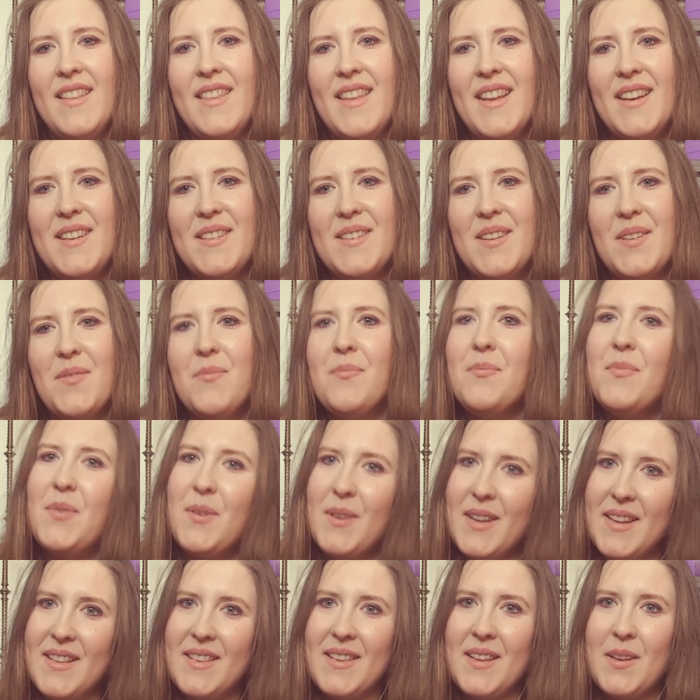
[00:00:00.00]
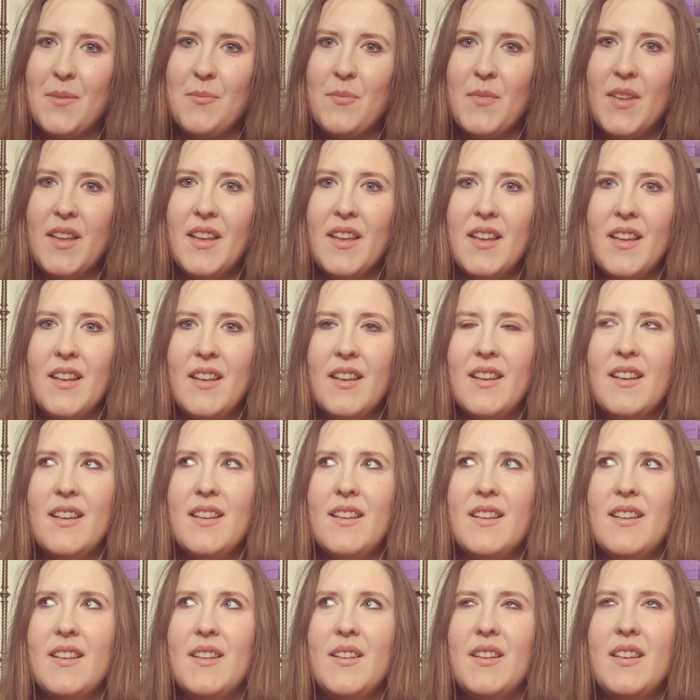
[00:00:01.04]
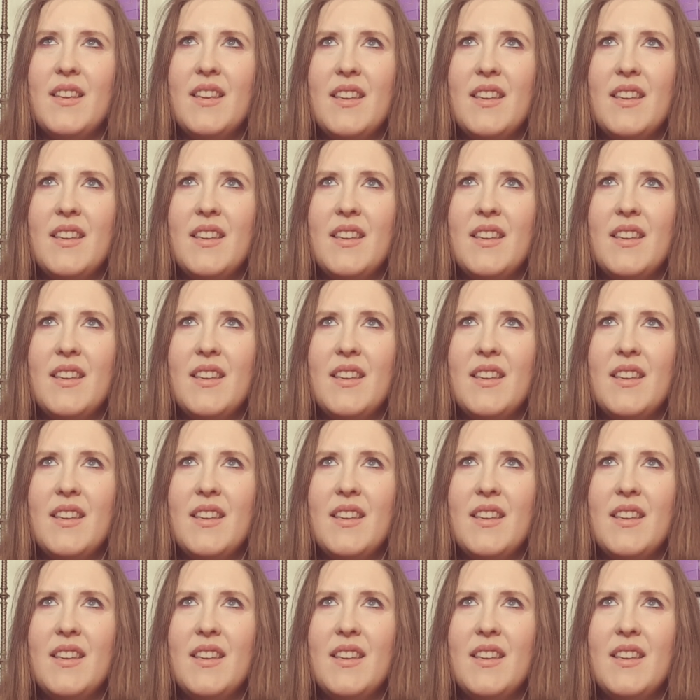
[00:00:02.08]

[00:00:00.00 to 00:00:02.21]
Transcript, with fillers: Także polecam. Y,